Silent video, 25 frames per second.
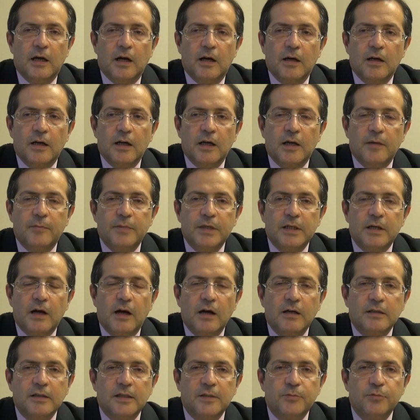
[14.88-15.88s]
E, bir
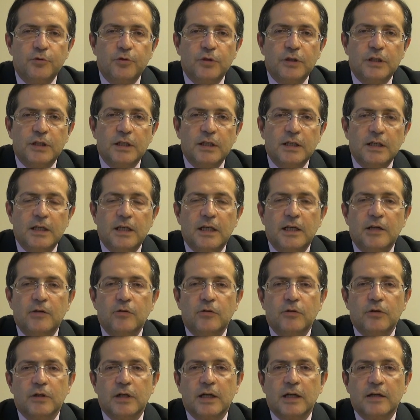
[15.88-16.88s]
antibiyotiğin iğne
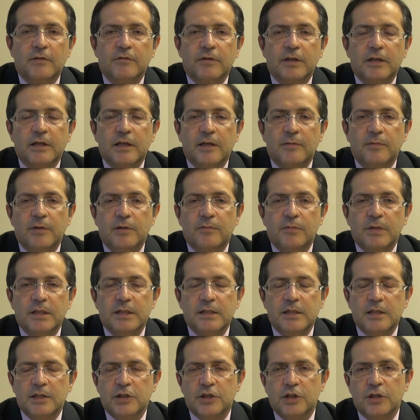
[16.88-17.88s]
olarak
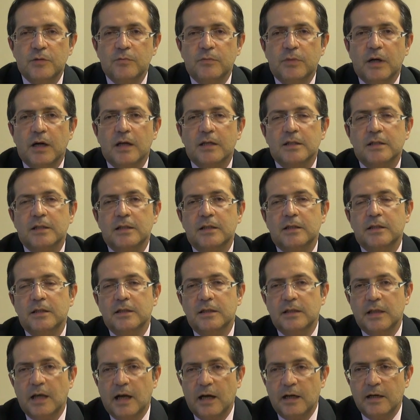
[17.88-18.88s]
verilebilmesi için bazı
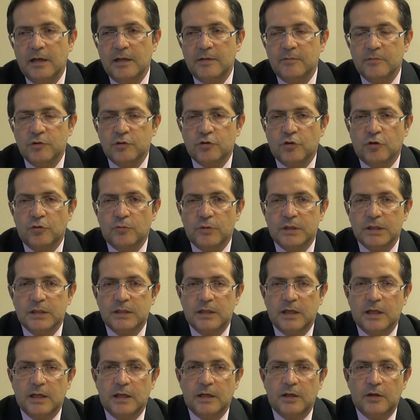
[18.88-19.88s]
kriterlerimiz olması
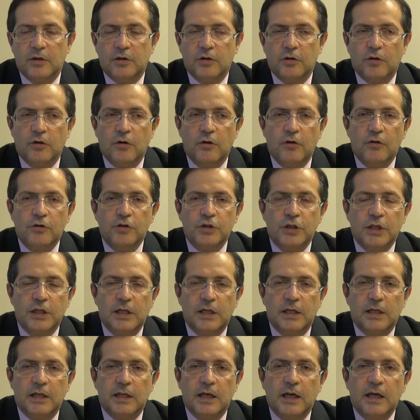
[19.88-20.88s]
gerekiyor.
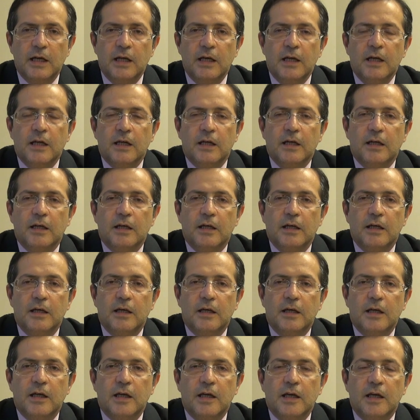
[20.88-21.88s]
Öncelikle
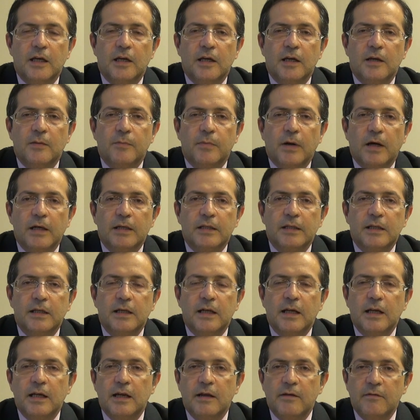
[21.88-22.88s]
e,
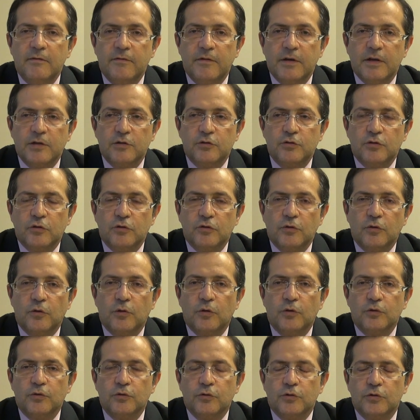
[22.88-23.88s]
bakteriyel enfeksiyon
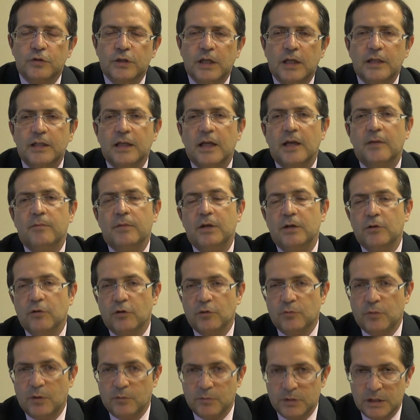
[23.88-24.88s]
olduğundan emin
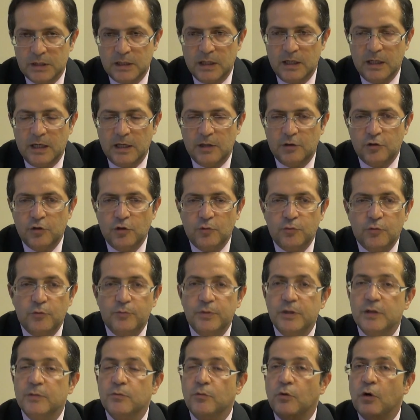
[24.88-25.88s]
olmamız gerekiyor. Bu
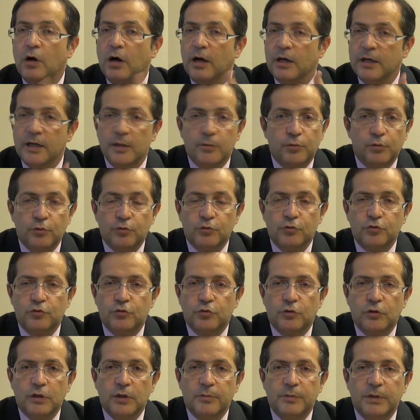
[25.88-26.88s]
bir muayene
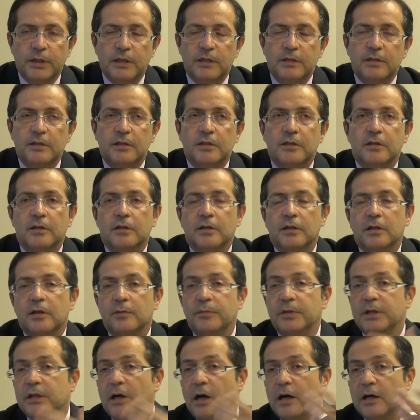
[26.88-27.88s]
bulgusu olabilir.
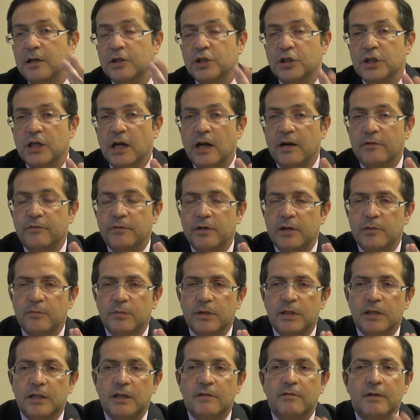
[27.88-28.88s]
E, bir akciğer
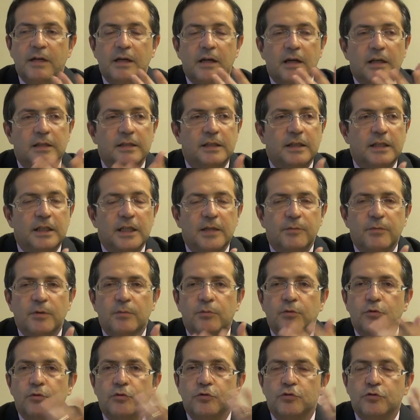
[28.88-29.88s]
filminde veya
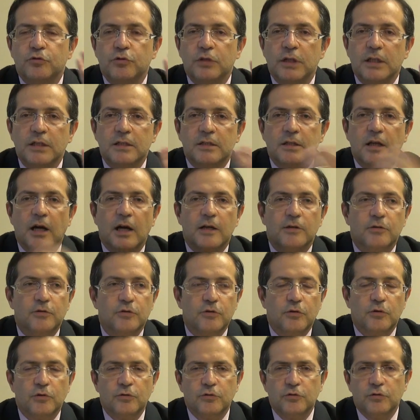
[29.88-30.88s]
dinleme bulgusuyla
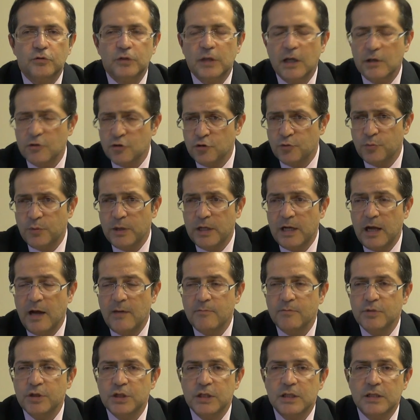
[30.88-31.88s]
zatürre olduğundan
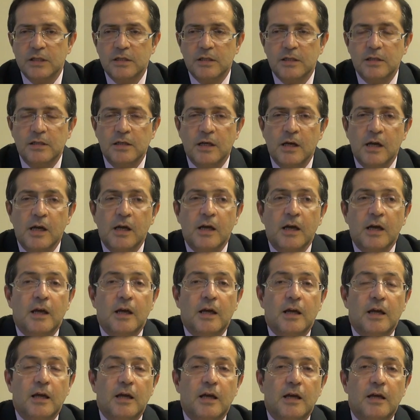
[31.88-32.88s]
şüphelenmişizdir.
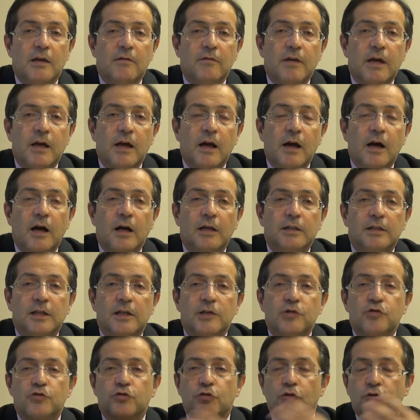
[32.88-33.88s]
Ee, veya
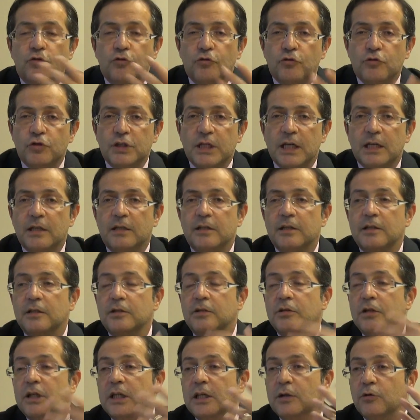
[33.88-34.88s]
ateş çok
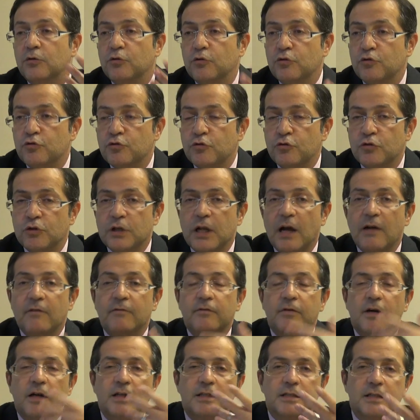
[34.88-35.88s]
yüksektir, 2-3 günden
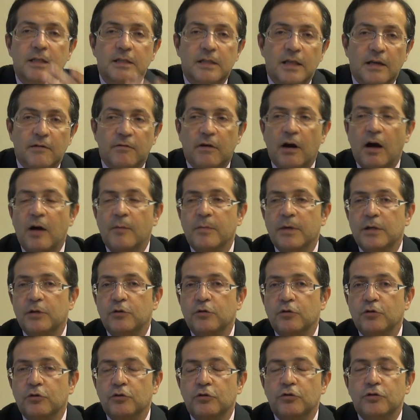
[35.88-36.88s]
fazla devam
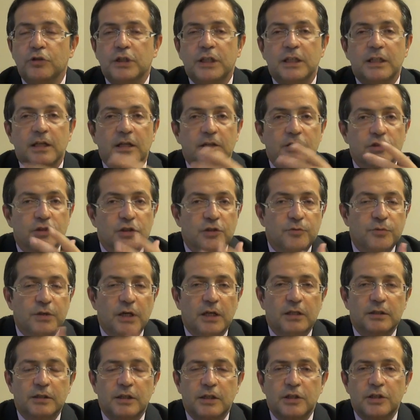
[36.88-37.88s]
ediyordur, inatçı bir
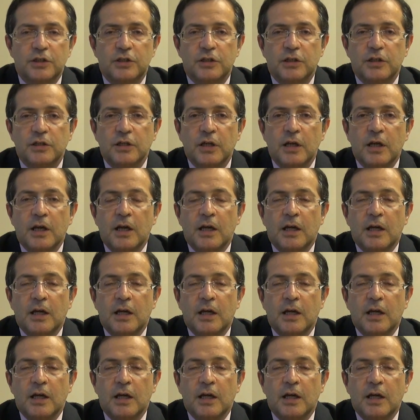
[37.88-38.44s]
ateştir.